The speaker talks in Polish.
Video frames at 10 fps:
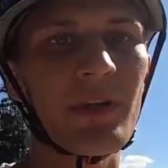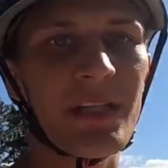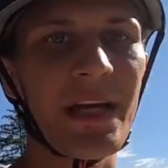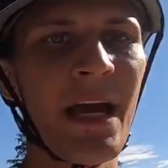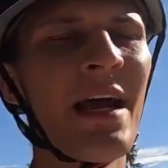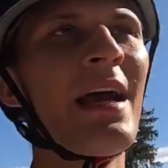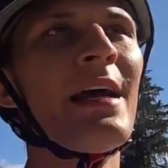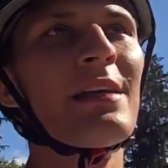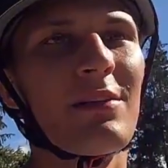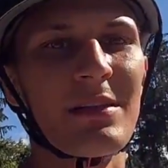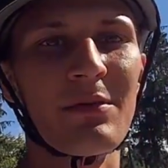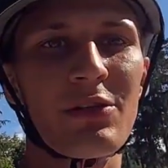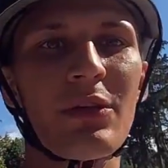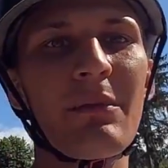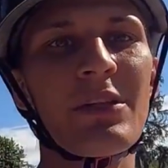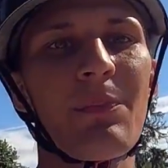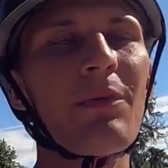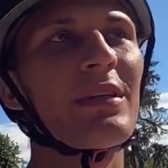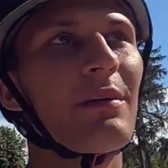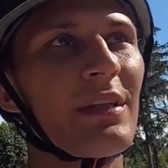prostej? Zobaczymy, czy uda mi się
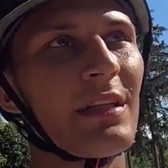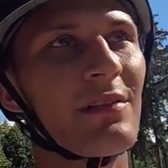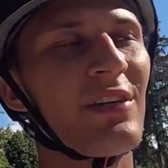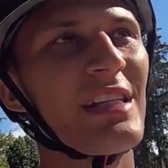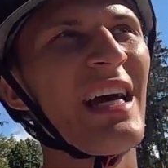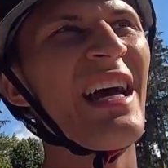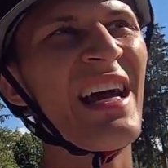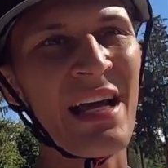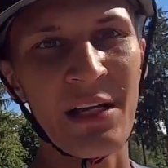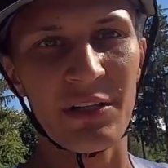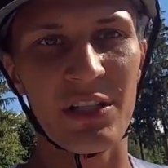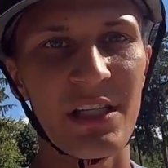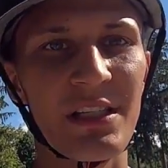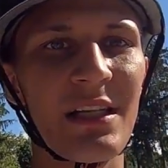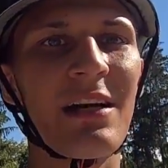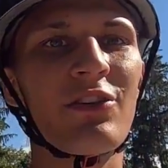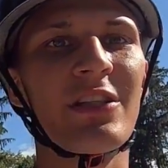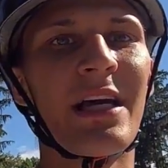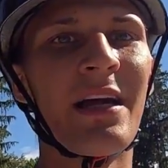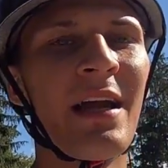pobić tam na transferze 30 na
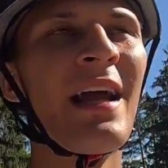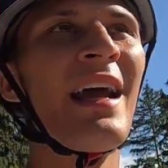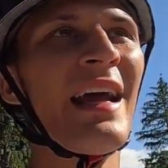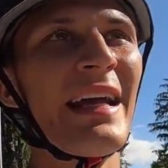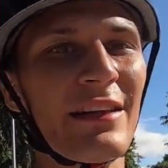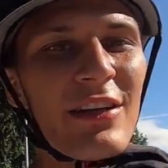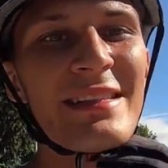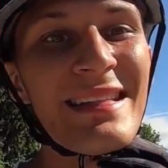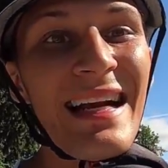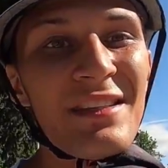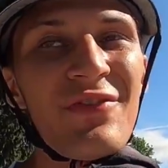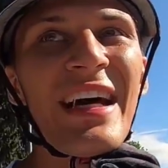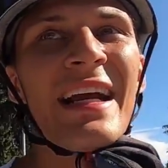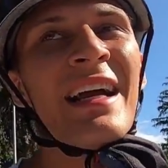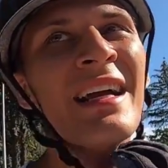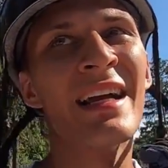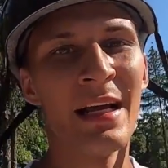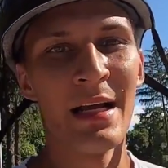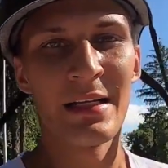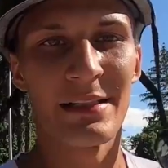godzinę. I to jest transfer,
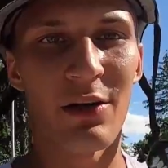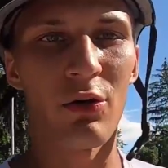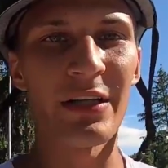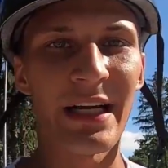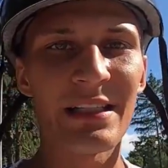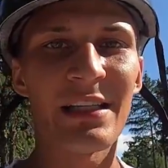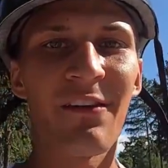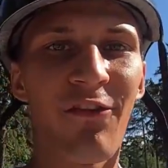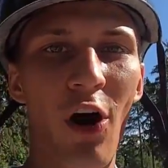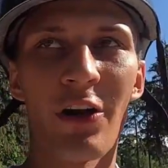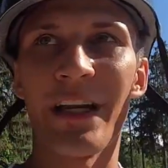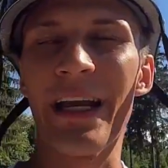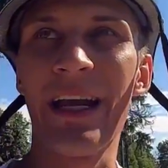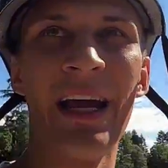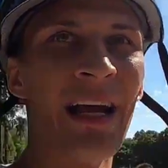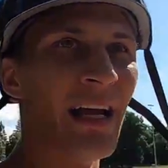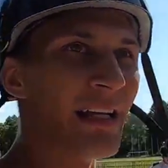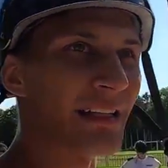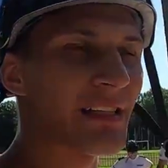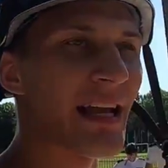gdzie ogólnie jedzie się wolniej
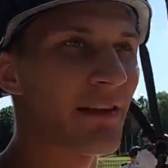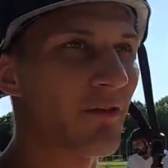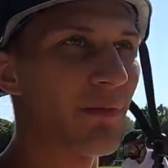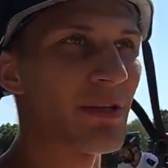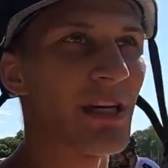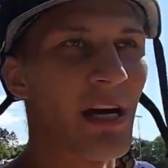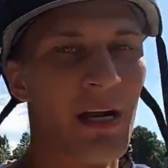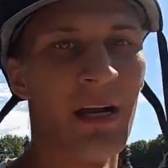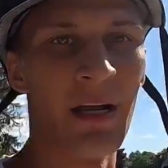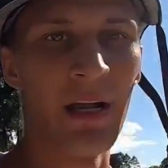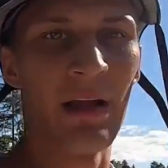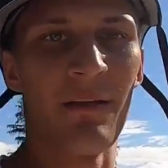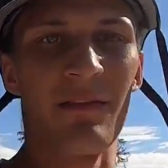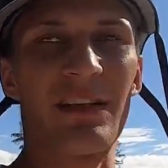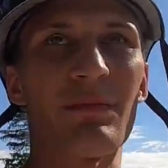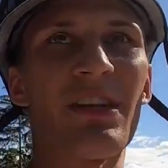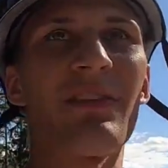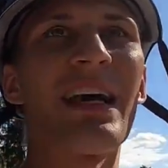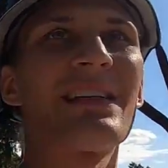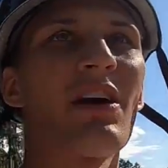niż na to wybicie. Więc mi
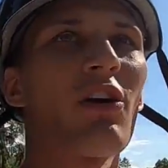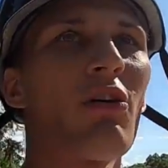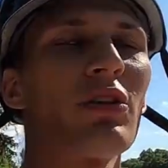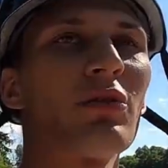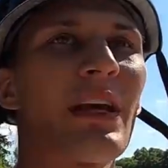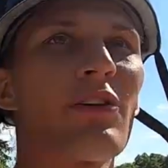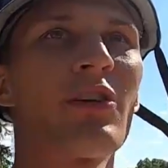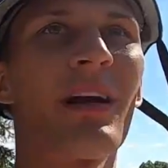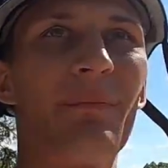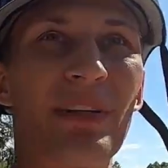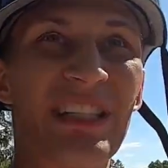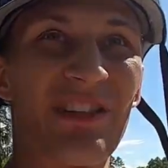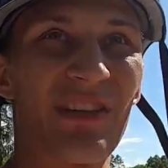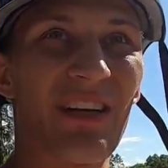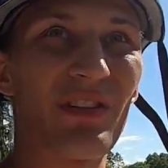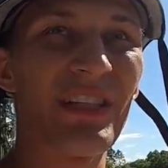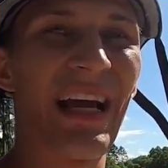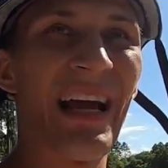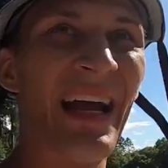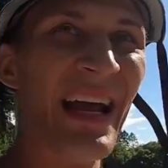się wydaje, że około tutaj osiągam 50 na
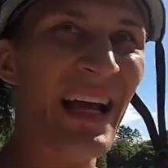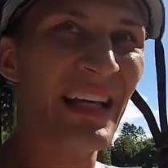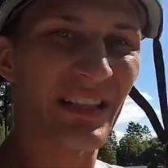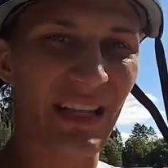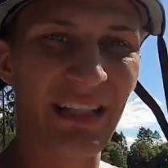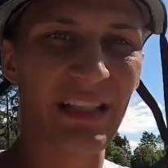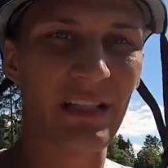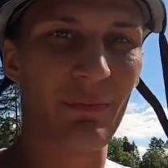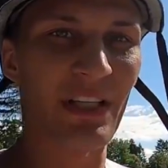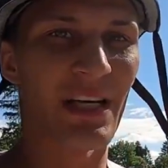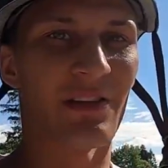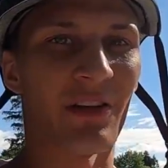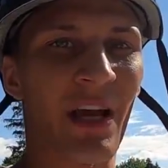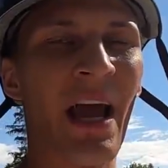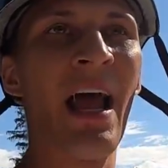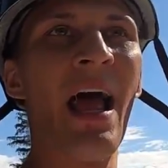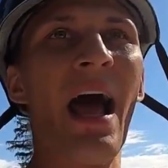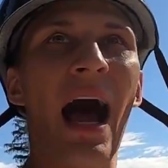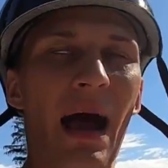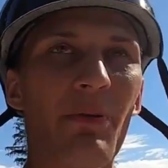godzinę, 40-50.
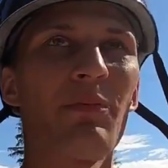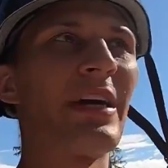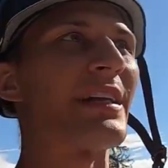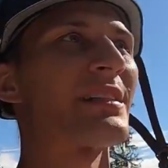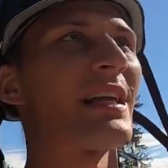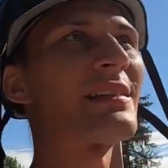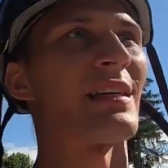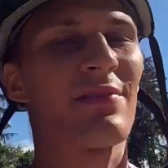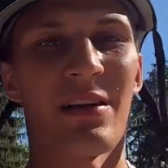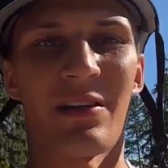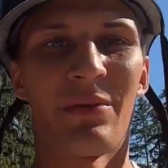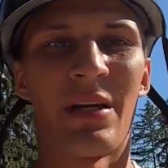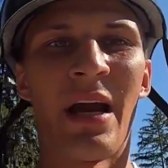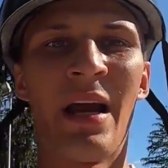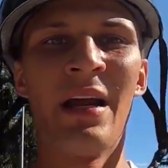Ale próbuję jeszcze raz transfer zrobić.